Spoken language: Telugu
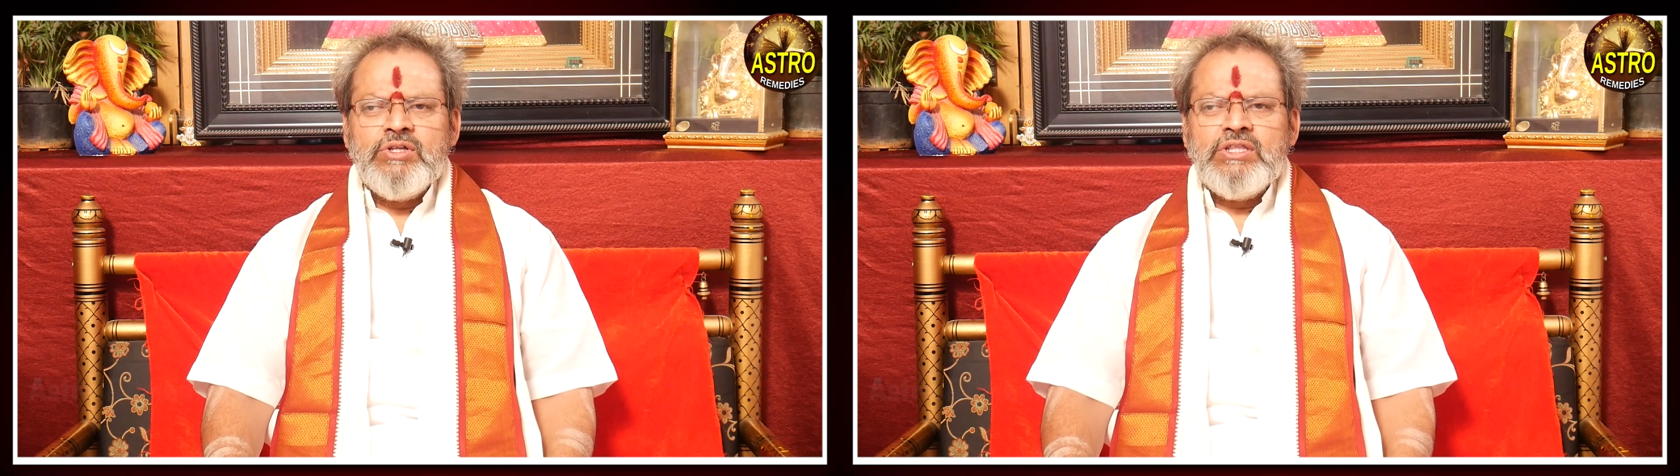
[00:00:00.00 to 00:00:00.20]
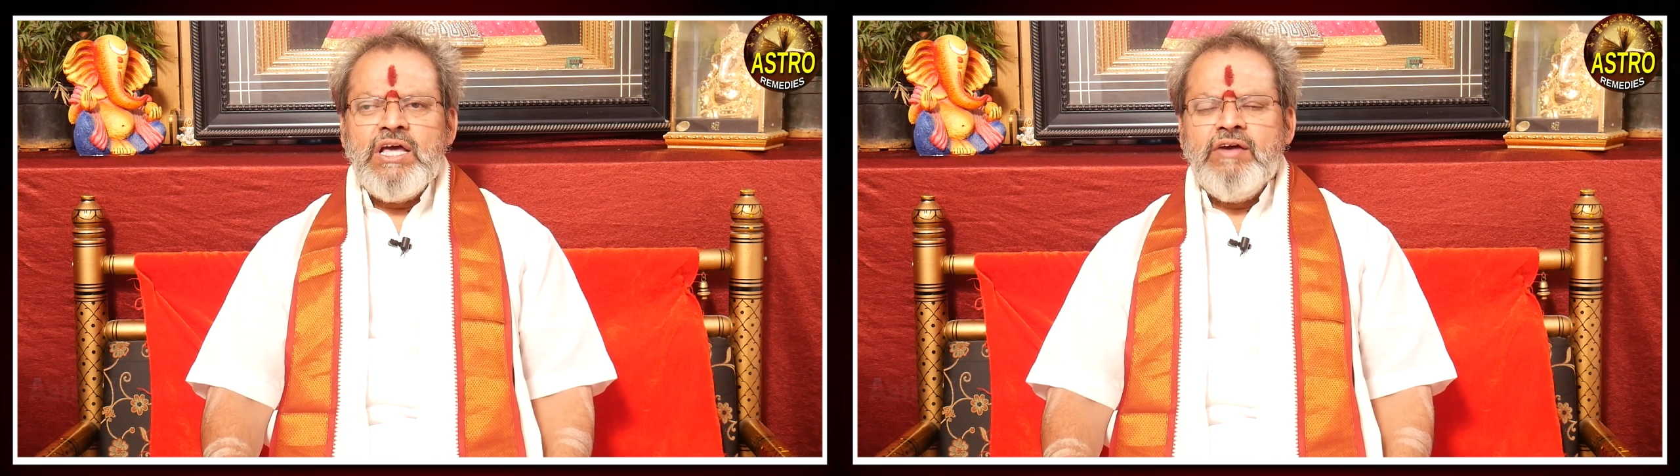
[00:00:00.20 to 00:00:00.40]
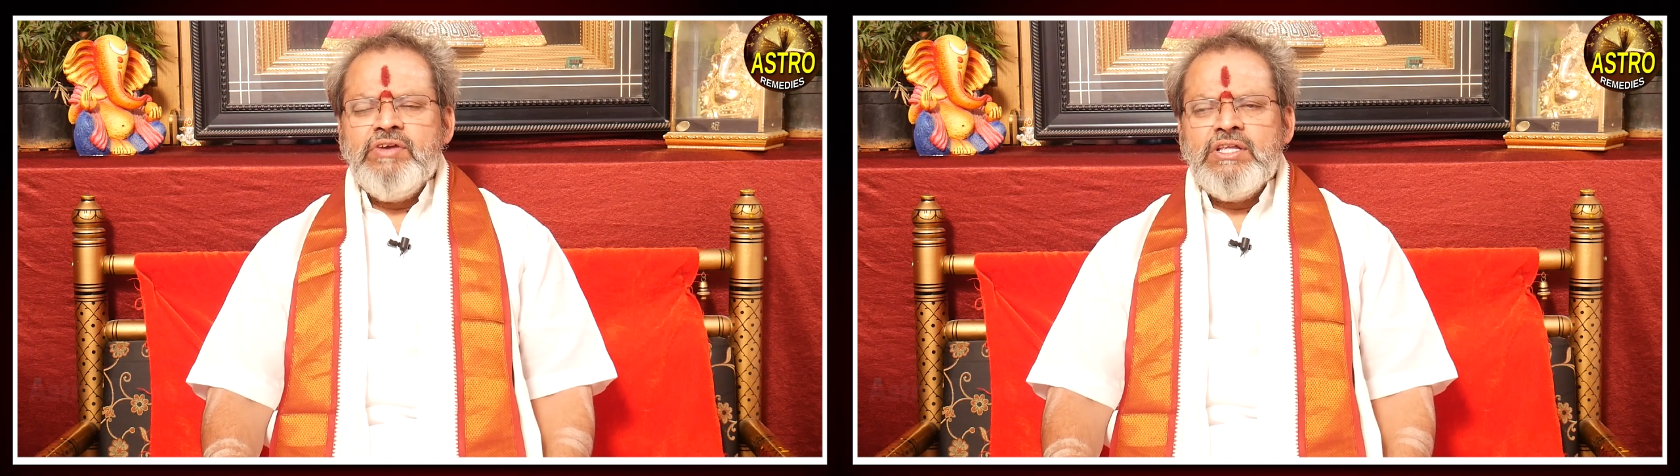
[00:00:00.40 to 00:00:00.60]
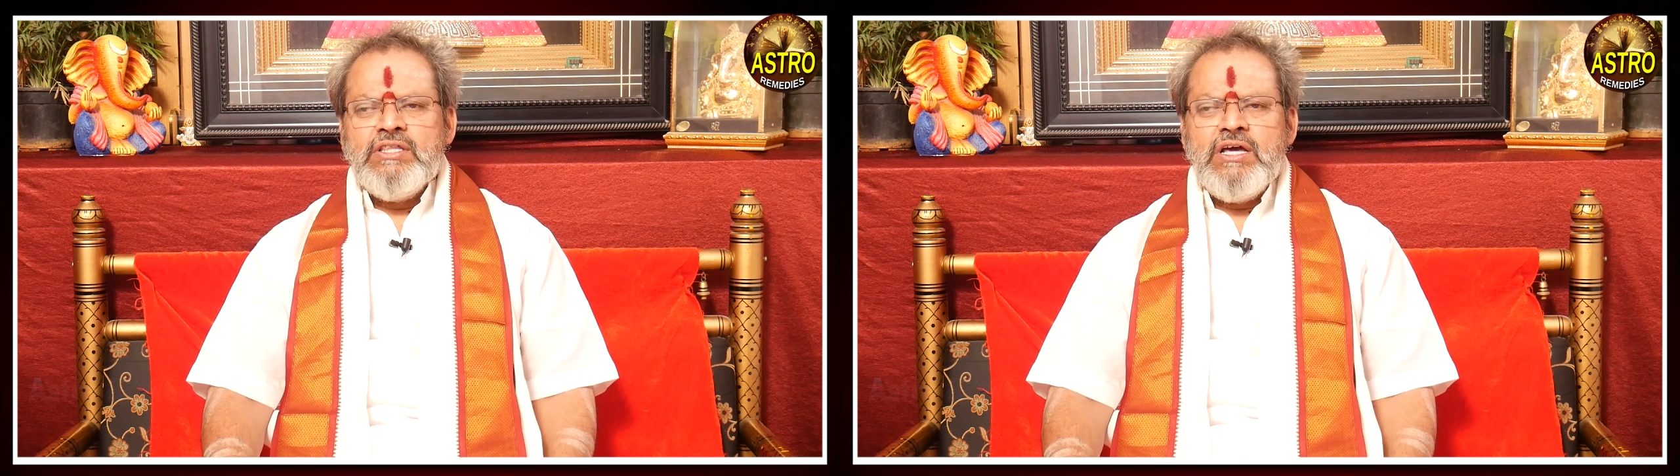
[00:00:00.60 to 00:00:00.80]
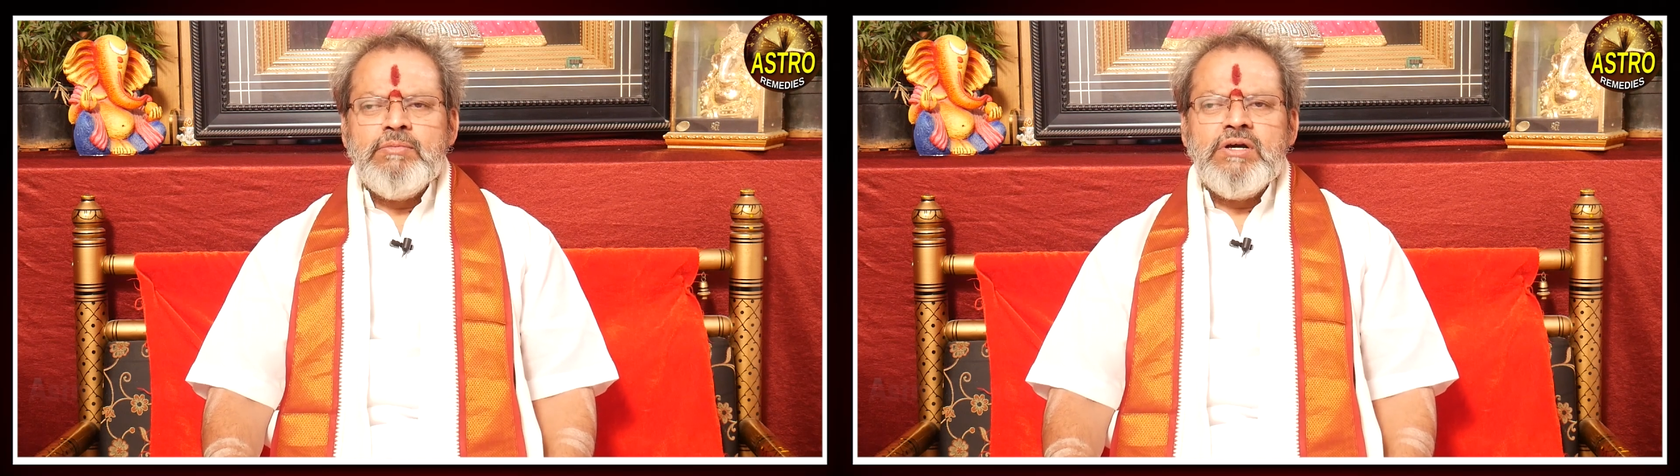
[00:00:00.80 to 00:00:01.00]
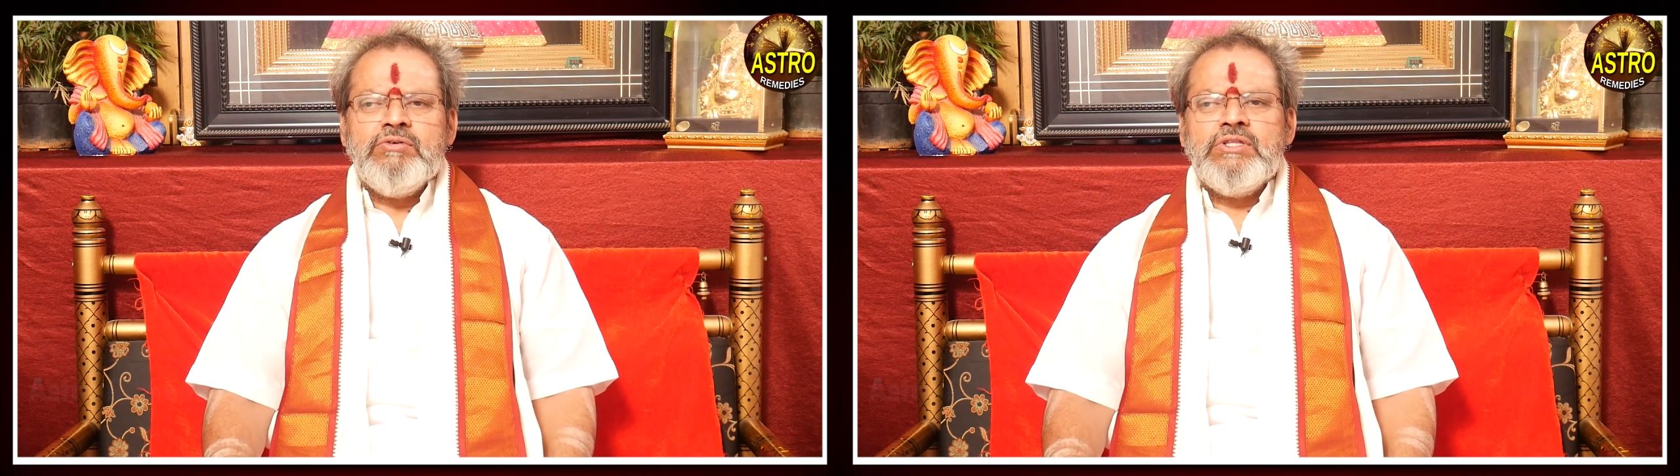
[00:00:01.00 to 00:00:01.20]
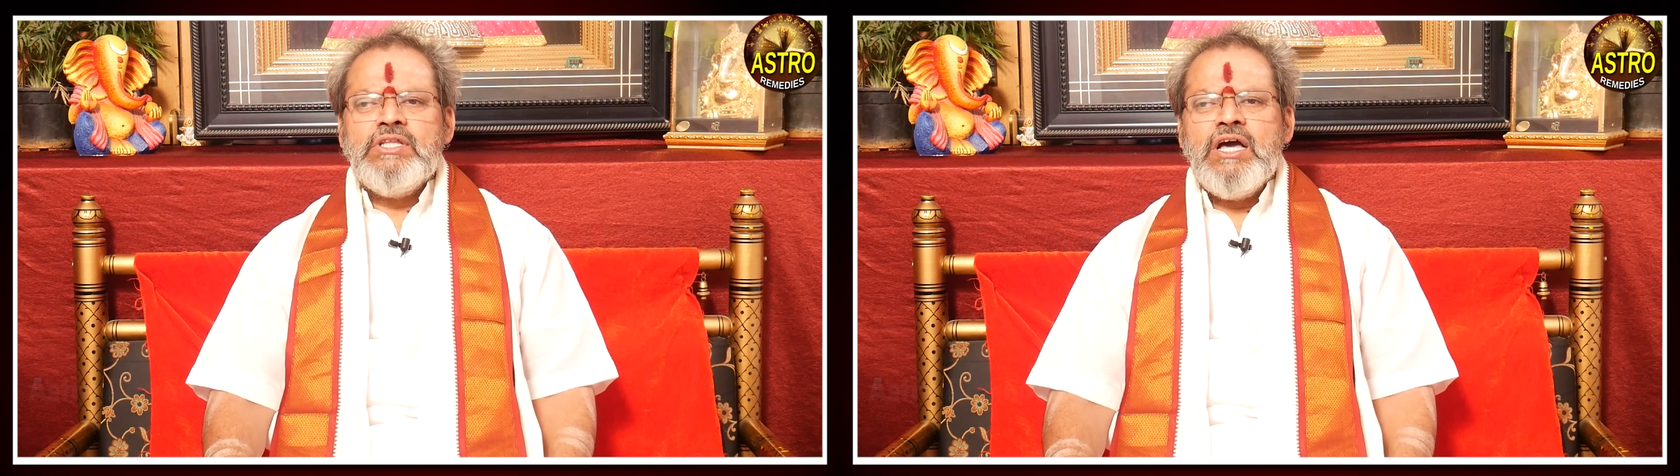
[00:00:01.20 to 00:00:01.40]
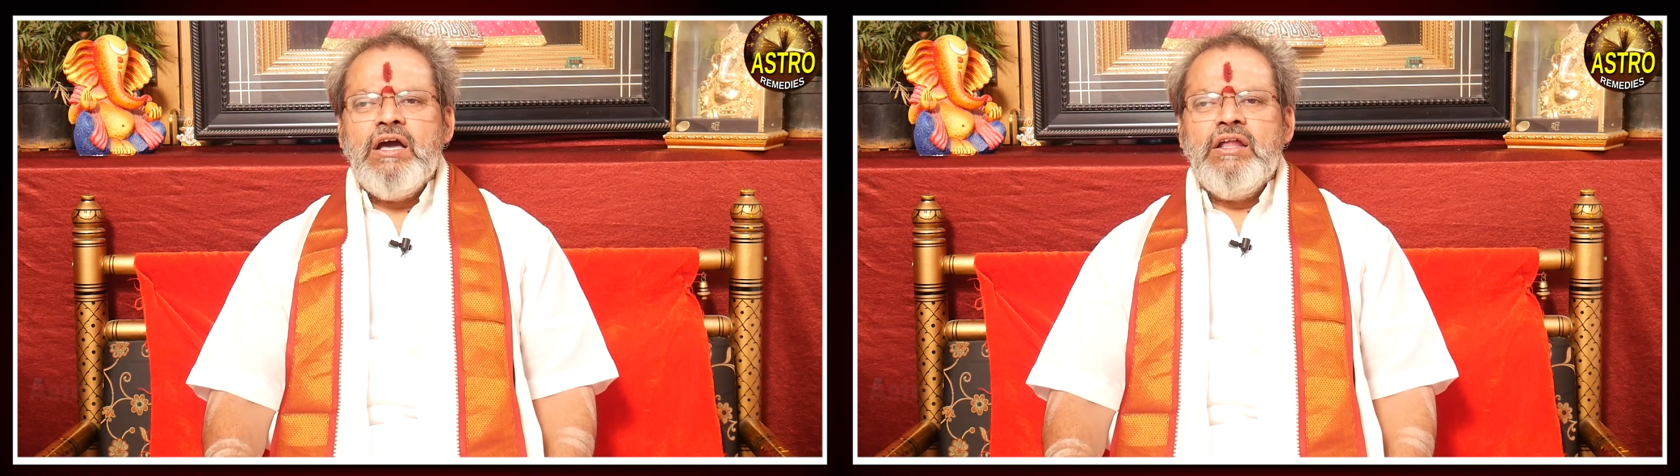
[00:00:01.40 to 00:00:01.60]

వద్దా వేద్దామా వద్దా